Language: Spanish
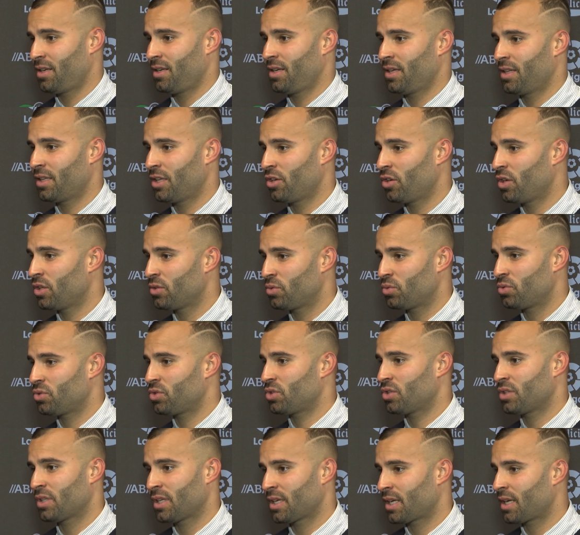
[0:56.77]
he tenido la
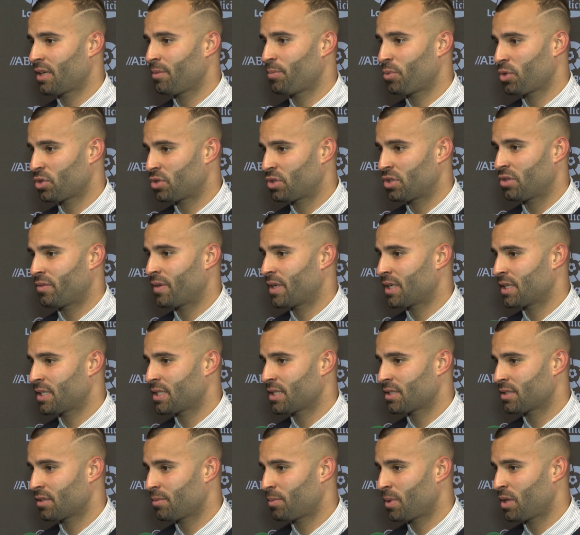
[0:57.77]
intuición de que el portero iba a
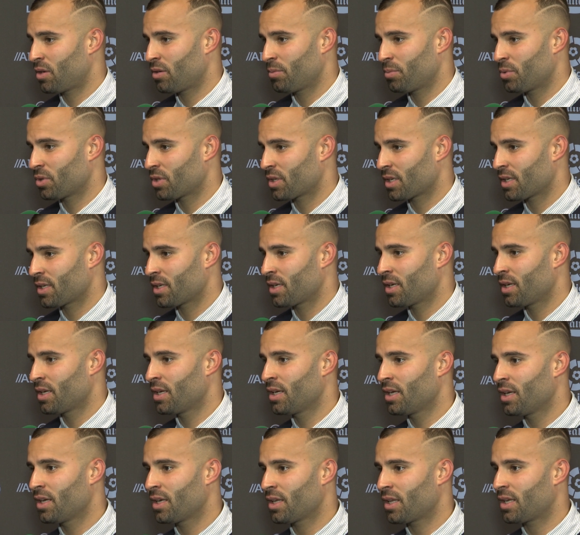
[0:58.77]
rechazar el balón porque
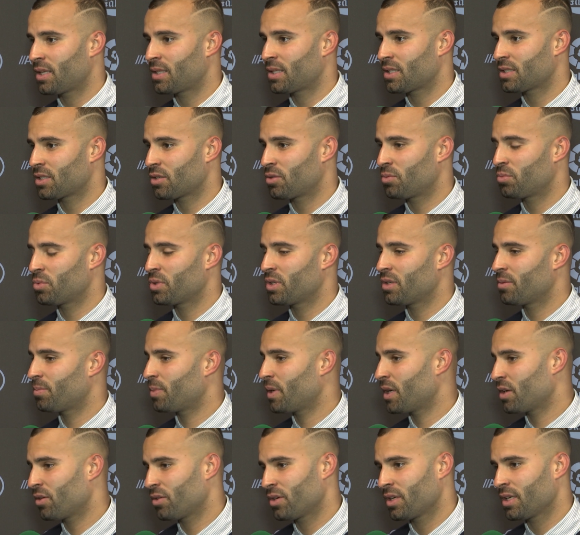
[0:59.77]
Cristian sacó un buen
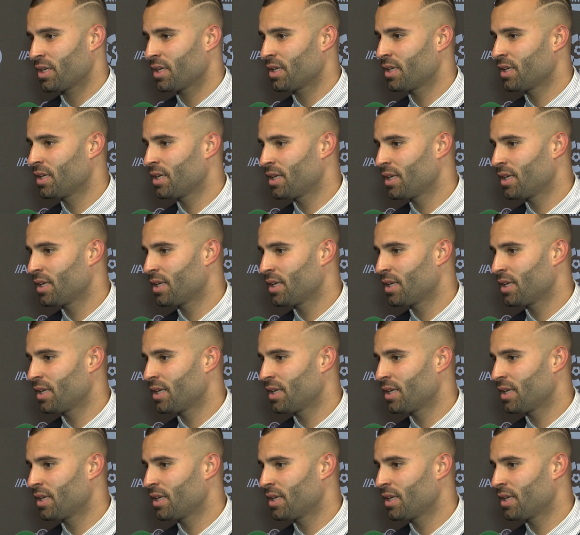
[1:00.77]
disparo y,